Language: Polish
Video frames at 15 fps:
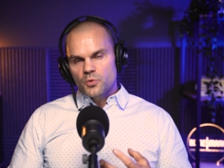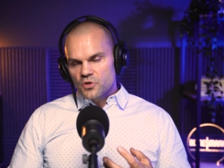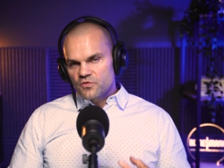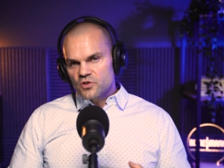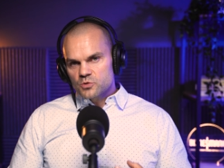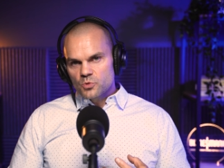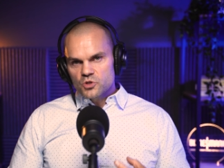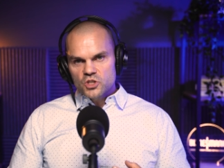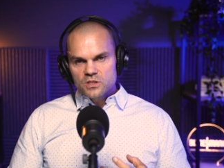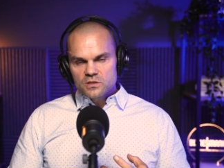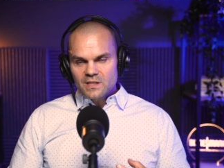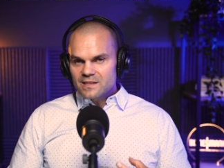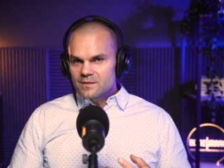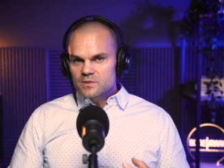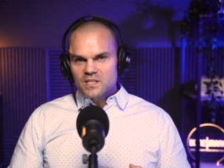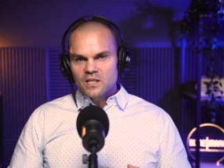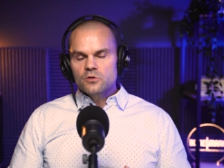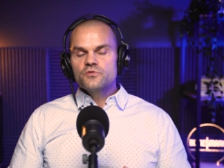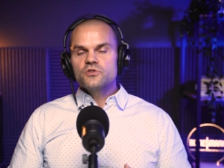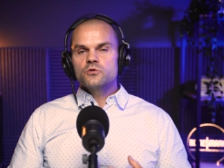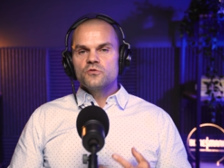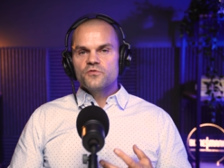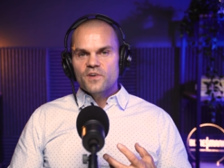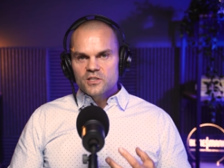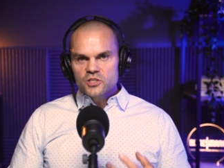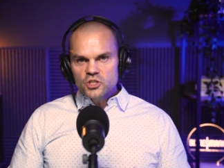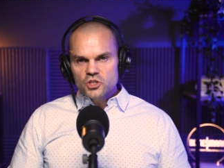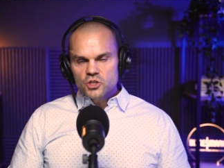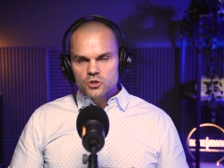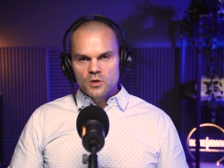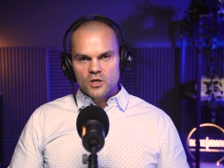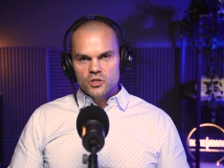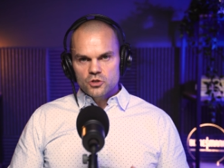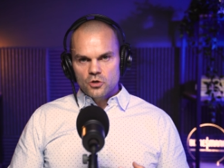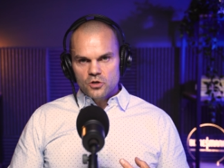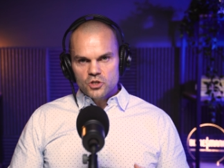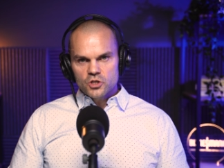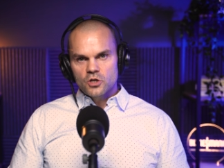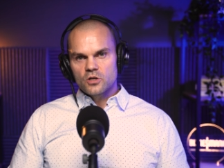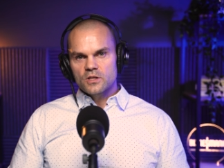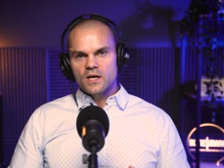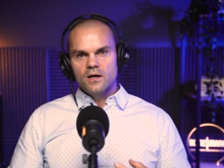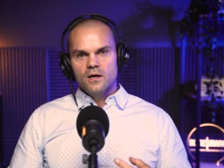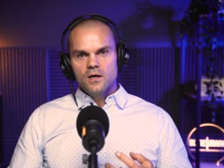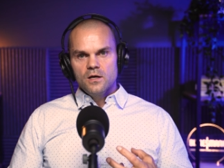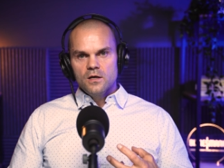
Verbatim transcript: ponieważ może na tym stanowisku faktycznie są jakieś określone